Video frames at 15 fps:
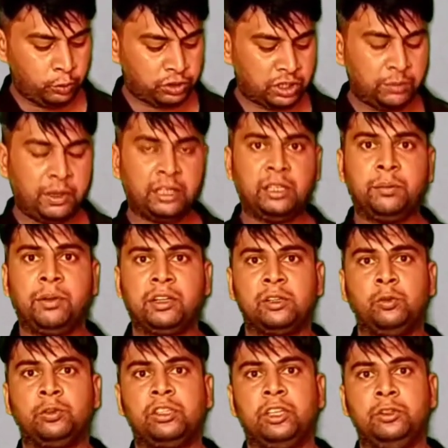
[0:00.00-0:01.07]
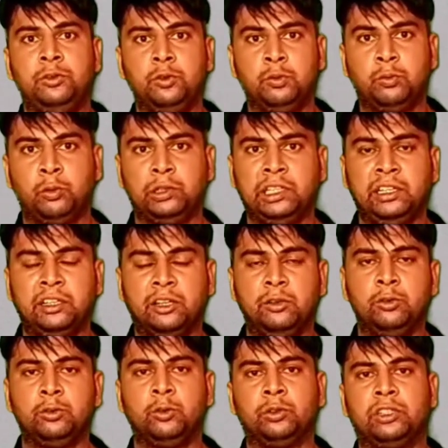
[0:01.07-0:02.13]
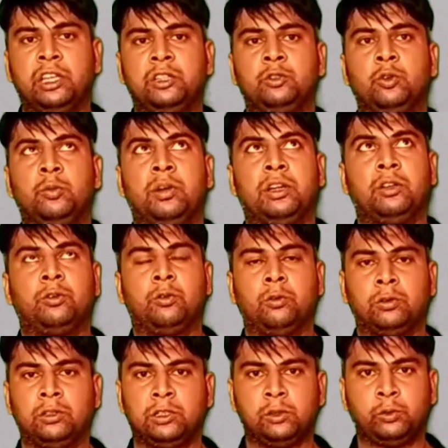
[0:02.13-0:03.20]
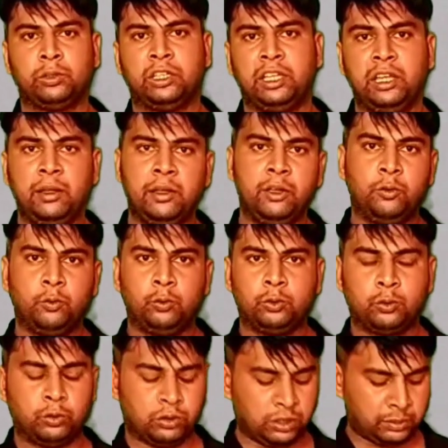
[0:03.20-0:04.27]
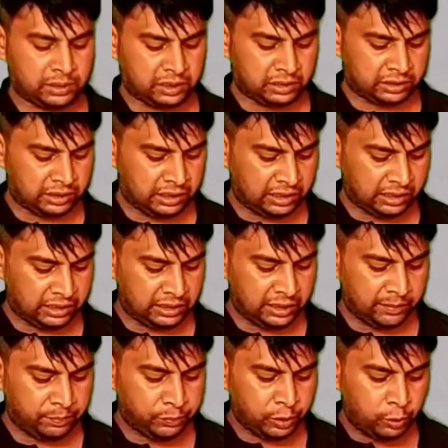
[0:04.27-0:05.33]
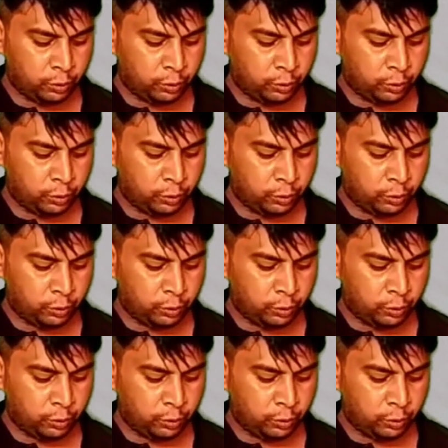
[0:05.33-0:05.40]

उसके बाद हमारी होती है यू मोल्डिंग का यूज होता है जो हमारे कॉर्नर होते हैं उसको कवर करने के लिए